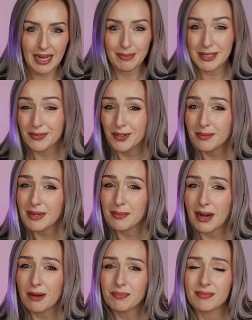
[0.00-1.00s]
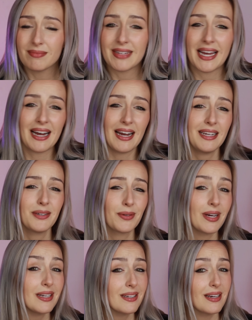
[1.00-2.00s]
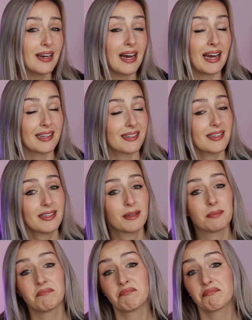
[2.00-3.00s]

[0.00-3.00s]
Aber ich würde mal behaupten, der ein oder andere hat sich